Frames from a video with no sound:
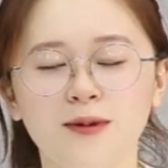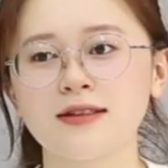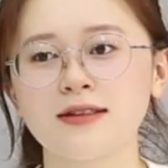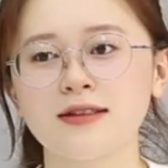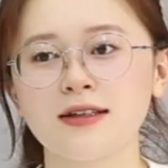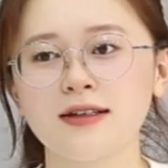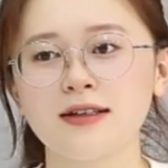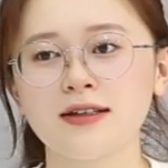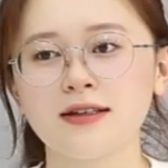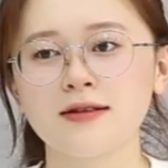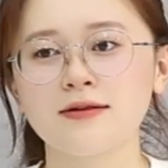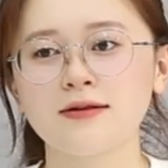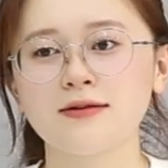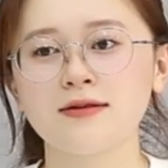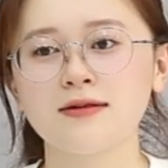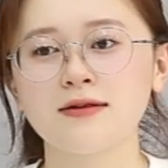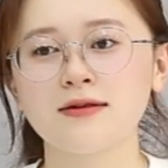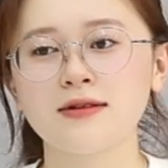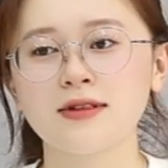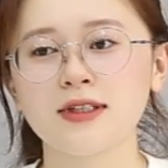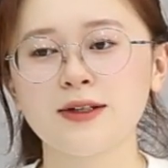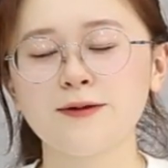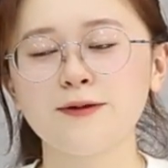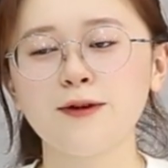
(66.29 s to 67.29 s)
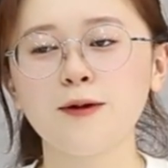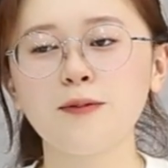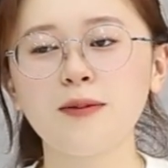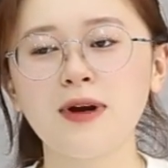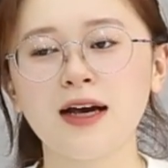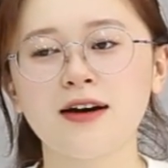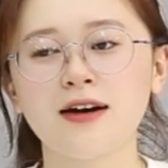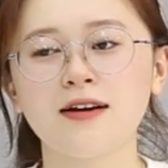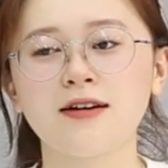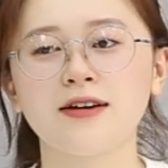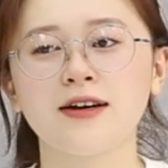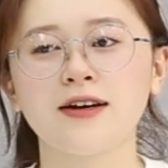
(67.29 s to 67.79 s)
Chị chị Phúc
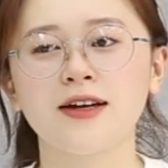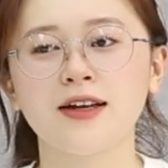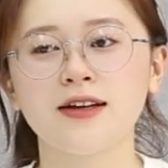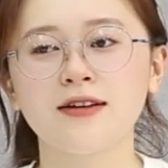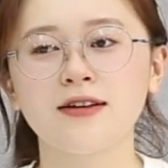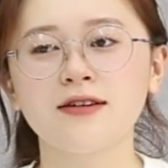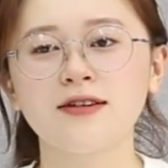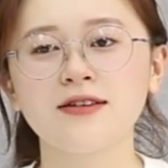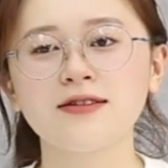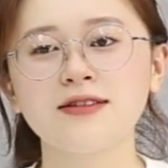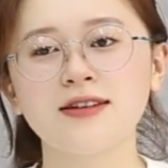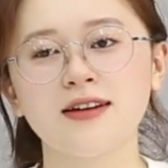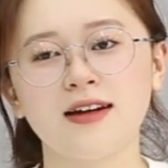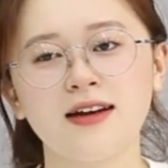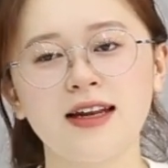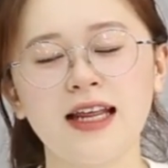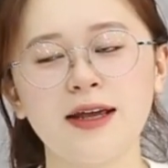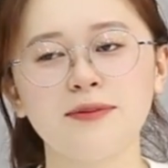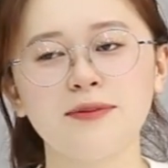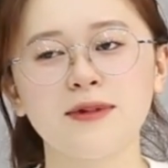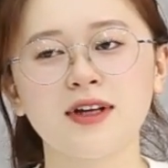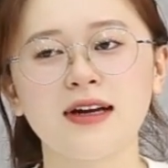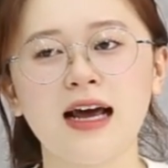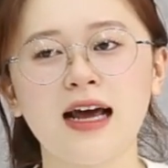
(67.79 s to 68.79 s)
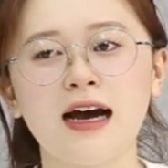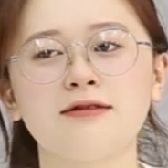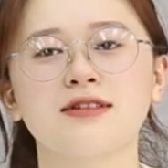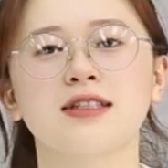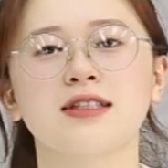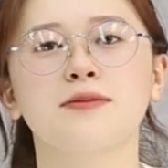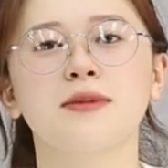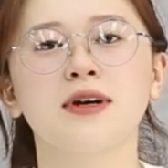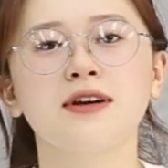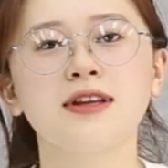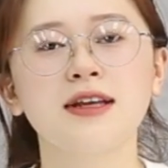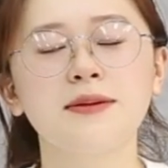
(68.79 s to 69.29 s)
là người hướng dẫn em từ đầu,
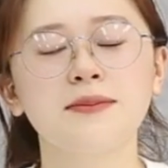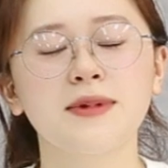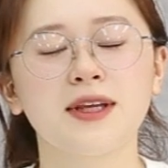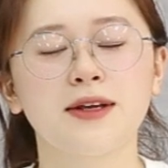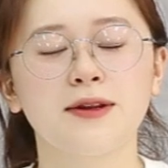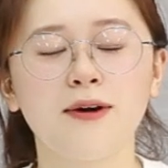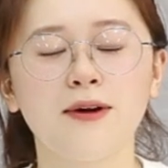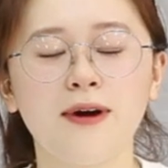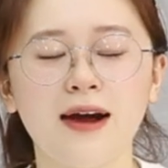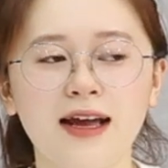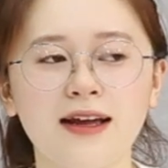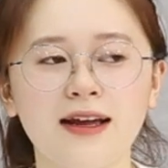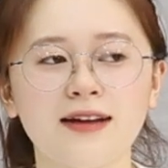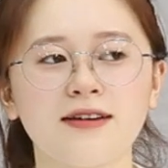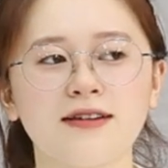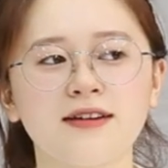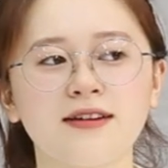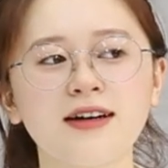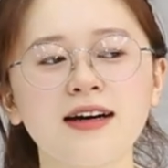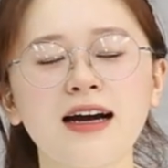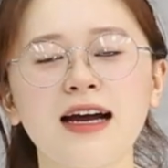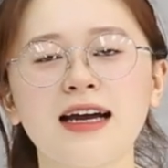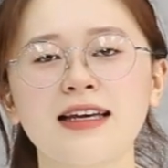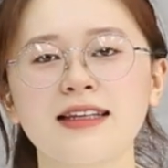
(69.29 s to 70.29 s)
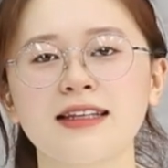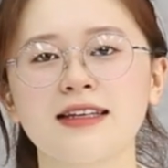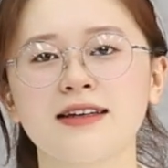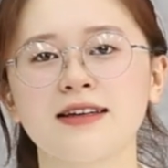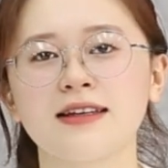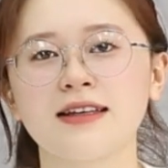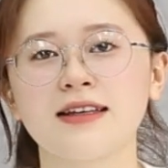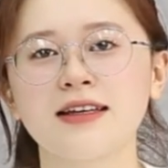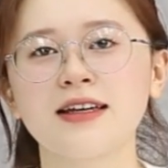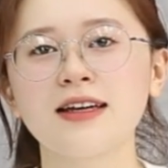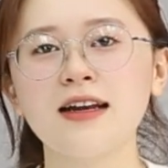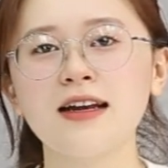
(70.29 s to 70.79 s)
xong có thêm chị Thoa nữa, hai
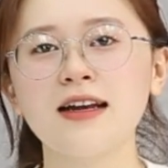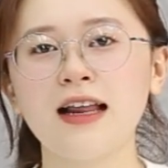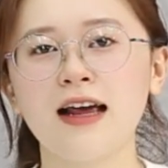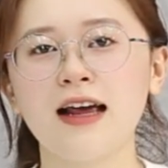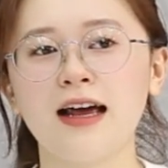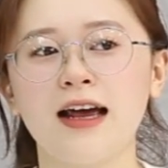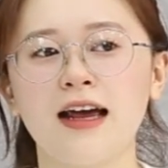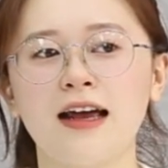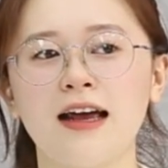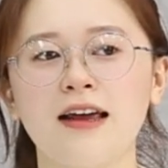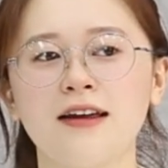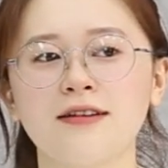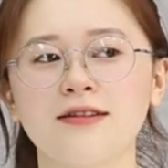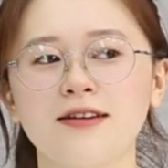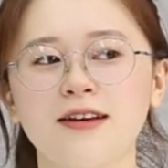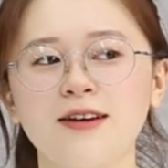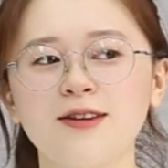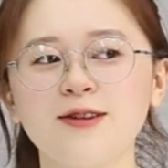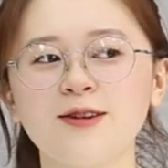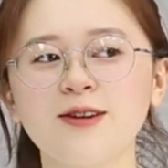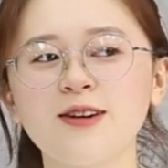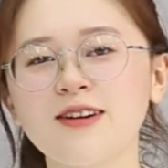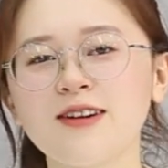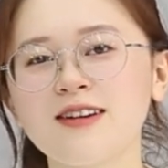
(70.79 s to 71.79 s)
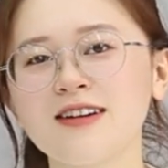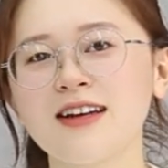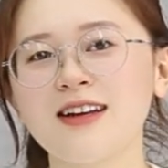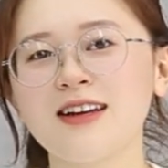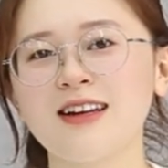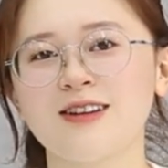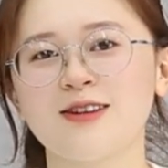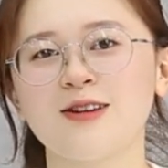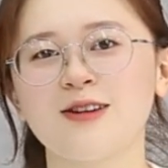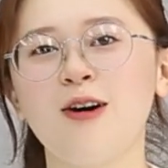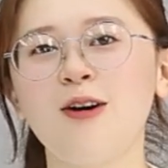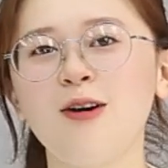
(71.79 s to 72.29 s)
chị rất là dễ thương, rất
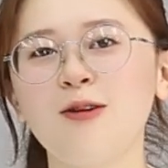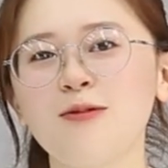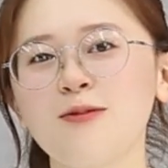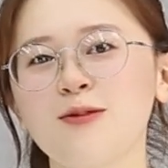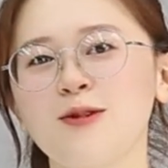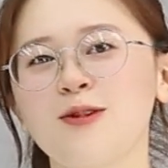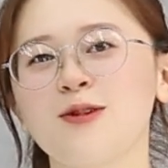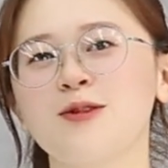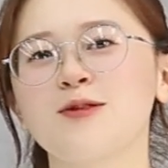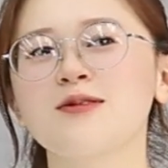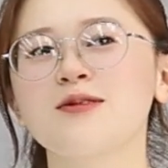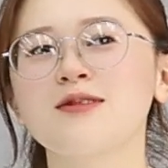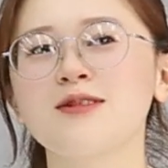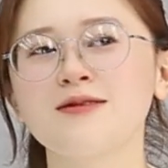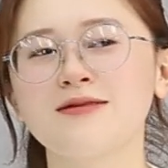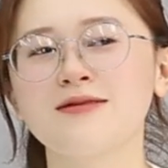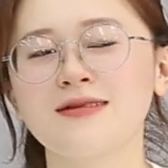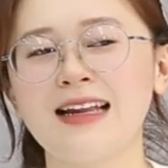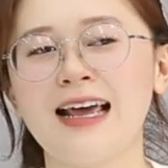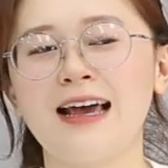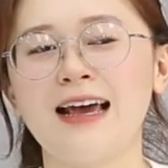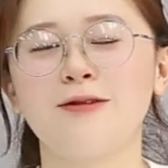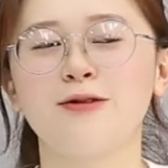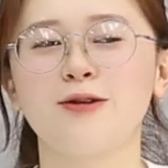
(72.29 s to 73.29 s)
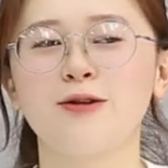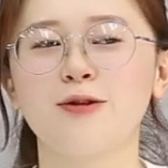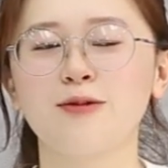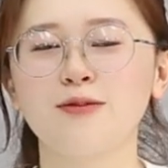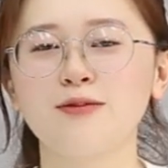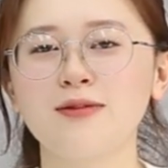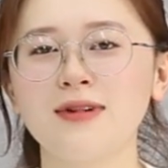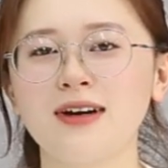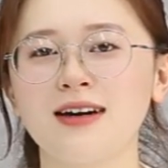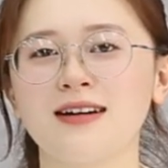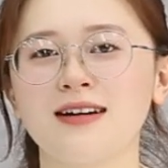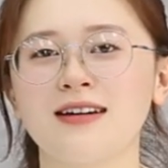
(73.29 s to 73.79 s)
là tốt luôn. Nào
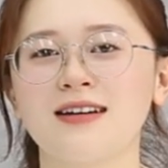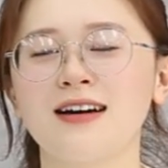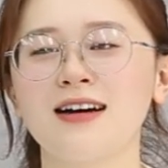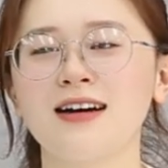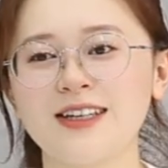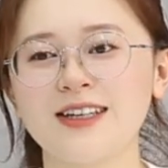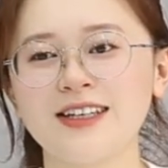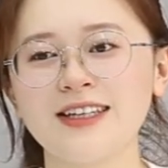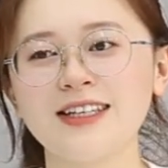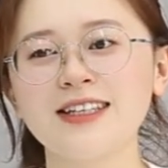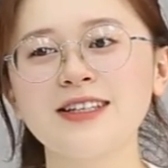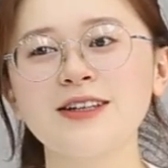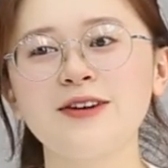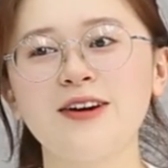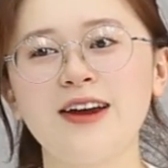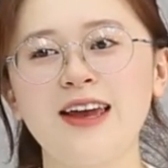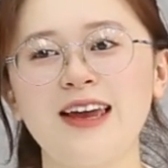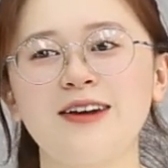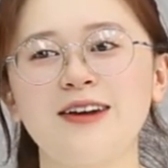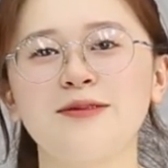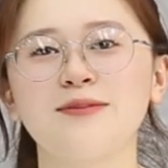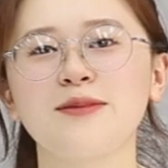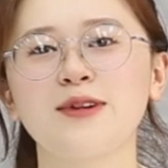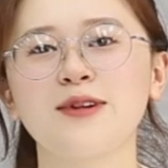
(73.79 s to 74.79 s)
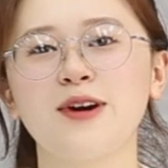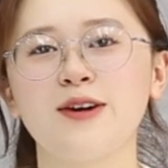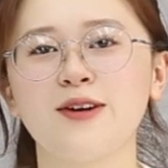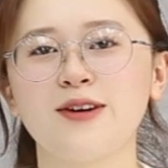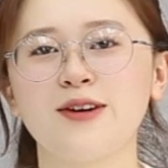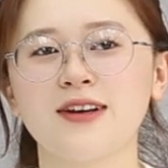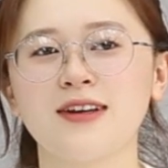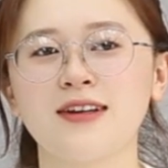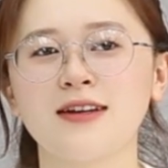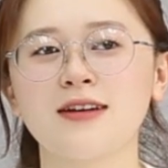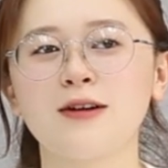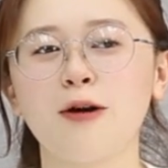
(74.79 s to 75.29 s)
cũng chỉ cho em
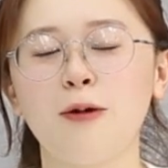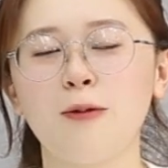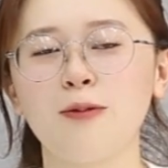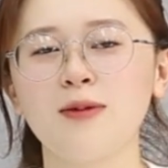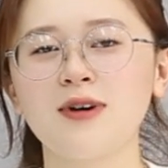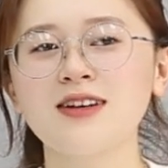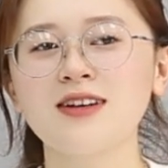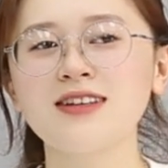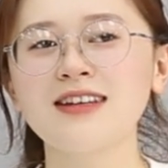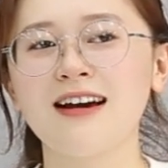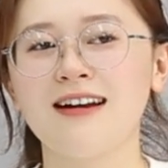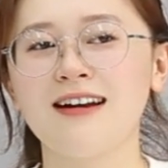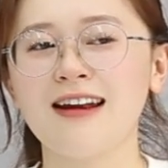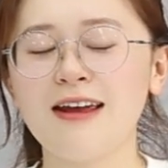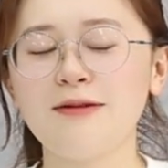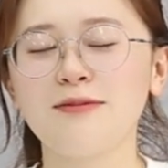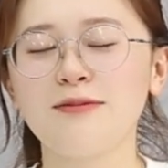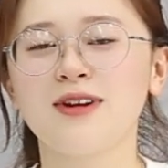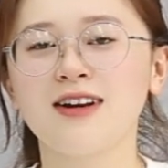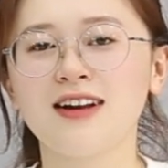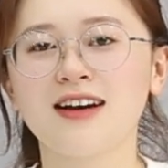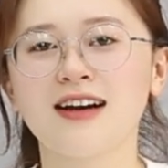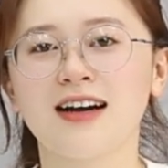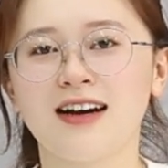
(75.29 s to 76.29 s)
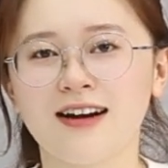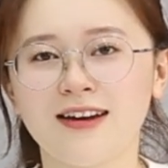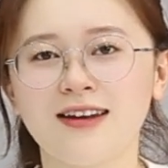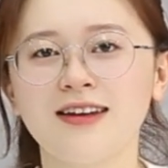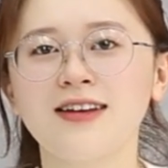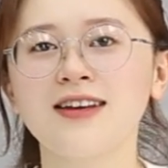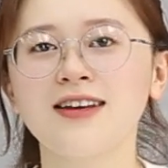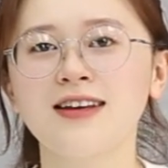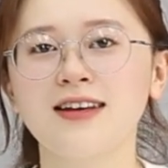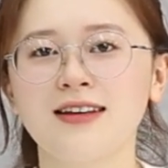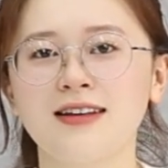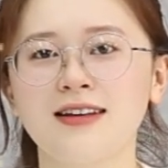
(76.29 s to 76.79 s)
rồi cũng hướng dẫn em rất là
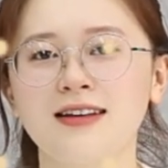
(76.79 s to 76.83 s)
kỹ.